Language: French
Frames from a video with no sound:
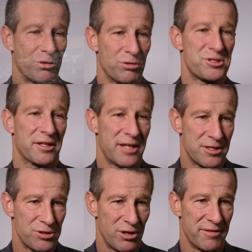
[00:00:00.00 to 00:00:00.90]
de
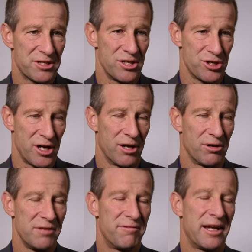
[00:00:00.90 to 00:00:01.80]
concertation avec ces
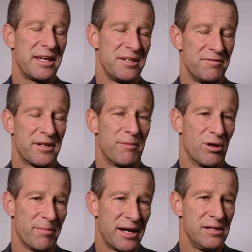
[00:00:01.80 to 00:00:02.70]
gens-là, il fallait
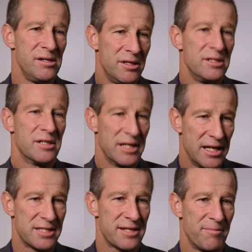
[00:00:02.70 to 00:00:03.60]
inévitablement
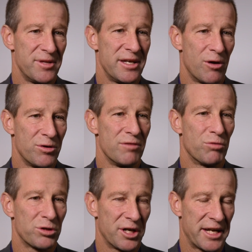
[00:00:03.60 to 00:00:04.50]
les amener à un
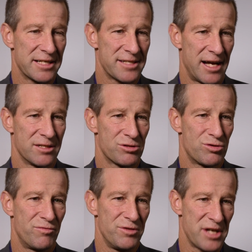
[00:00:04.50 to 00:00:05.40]
niveau de connaissance
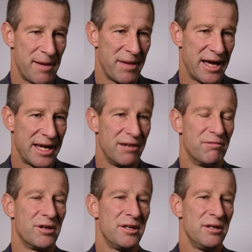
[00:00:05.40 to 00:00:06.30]
suffisamment
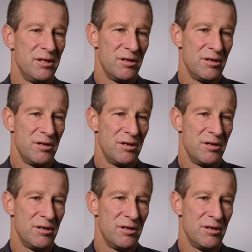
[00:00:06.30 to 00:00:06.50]
élevé